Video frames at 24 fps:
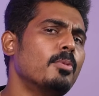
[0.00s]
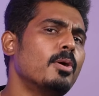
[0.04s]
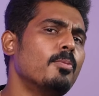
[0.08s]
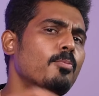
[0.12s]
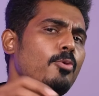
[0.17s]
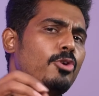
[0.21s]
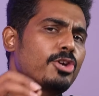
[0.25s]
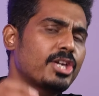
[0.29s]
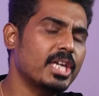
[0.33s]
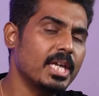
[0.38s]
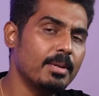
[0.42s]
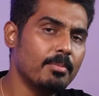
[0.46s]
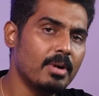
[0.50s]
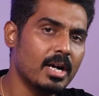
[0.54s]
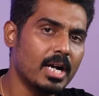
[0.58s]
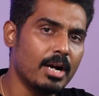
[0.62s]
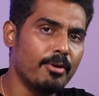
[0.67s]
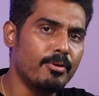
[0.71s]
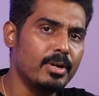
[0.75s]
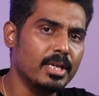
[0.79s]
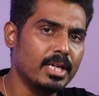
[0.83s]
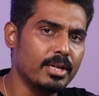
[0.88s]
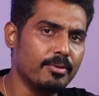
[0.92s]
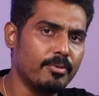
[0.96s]
ரொம்ப முக்கியமாக
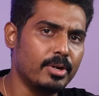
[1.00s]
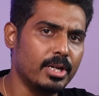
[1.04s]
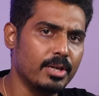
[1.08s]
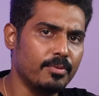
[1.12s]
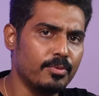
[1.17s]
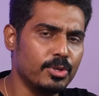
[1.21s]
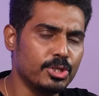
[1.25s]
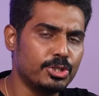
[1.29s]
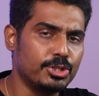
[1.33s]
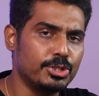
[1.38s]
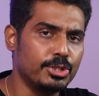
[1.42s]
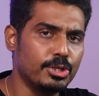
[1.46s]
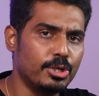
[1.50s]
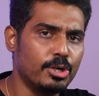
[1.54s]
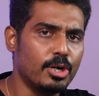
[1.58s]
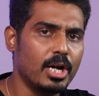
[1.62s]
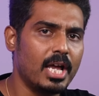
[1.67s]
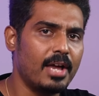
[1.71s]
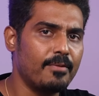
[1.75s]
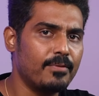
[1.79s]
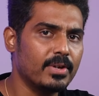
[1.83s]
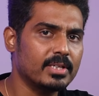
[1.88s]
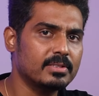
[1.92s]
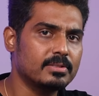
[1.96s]
கவனிக்க வேண்டிய விஷயம்
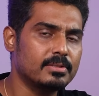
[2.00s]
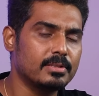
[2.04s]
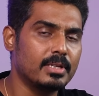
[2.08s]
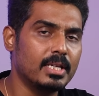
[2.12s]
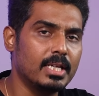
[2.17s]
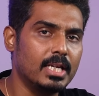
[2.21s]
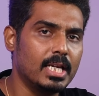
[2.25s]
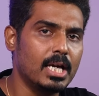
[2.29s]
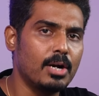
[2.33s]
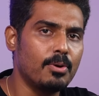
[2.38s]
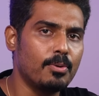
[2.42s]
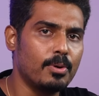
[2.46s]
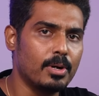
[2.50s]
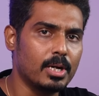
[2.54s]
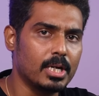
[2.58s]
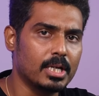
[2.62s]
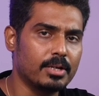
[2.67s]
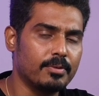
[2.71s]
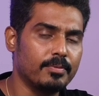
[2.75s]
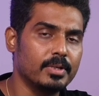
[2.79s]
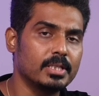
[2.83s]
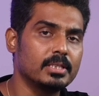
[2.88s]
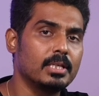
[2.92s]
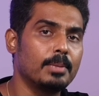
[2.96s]
எஃப்எக்ஸ் த்ரீயில்
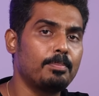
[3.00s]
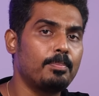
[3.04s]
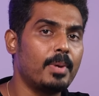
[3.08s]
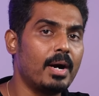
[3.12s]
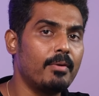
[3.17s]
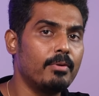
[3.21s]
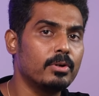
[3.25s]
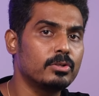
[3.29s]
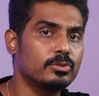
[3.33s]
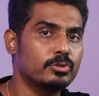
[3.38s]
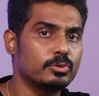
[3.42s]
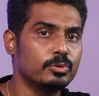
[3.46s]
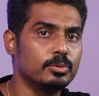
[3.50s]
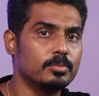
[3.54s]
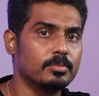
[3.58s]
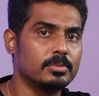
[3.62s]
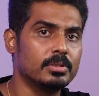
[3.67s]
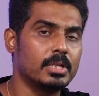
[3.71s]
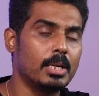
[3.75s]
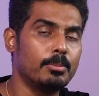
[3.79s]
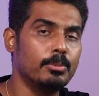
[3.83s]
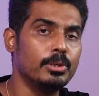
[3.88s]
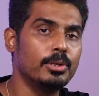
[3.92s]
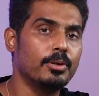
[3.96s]
உங்களுக்கு வந்து பவர் ஜூம்
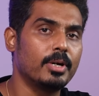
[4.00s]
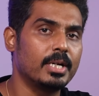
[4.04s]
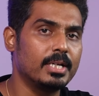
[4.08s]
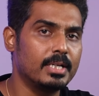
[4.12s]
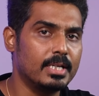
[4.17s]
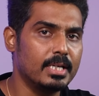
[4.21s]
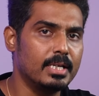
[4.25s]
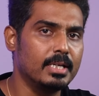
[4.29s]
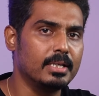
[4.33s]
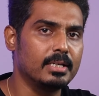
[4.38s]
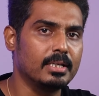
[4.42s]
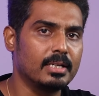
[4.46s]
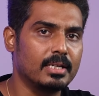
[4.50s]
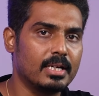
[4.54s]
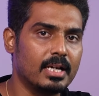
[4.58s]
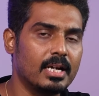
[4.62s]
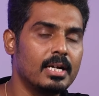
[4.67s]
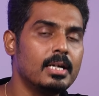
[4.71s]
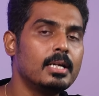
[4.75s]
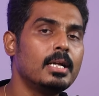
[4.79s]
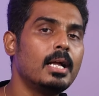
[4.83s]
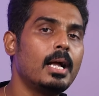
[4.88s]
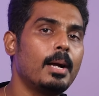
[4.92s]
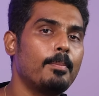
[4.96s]
டபிள்யூ அண்ட் டிங்கிற
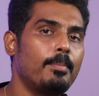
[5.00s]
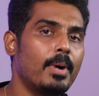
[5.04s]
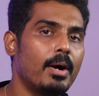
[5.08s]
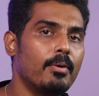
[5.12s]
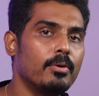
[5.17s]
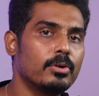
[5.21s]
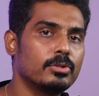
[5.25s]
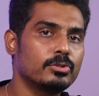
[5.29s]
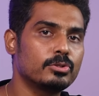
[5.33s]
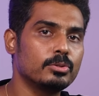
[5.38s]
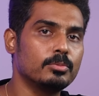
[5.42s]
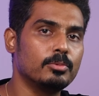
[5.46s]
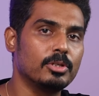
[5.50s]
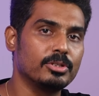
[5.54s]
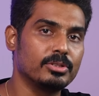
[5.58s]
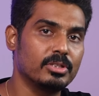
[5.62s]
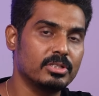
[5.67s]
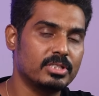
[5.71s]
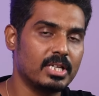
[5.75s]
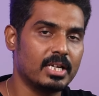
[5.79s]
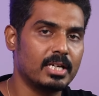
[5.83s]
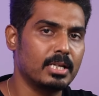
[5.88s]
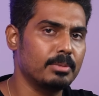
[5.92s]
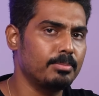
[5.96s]
பவர் ஜூம்
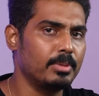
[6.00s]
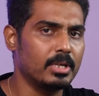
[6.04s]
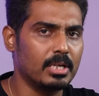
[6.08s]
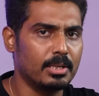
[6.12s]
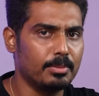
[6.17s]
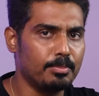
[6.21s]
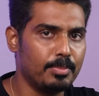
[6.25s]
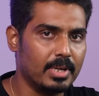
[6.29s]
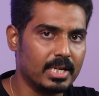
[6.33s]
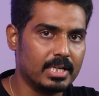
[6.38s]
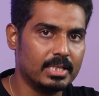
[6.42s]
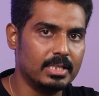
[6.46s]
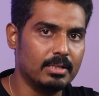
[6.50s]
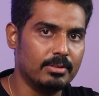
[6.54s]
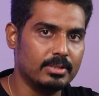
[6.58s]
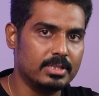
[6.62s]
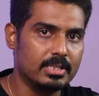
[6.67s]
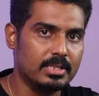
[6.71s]
வந்து ஷட்டர் பட்டன் பக்கத்தில்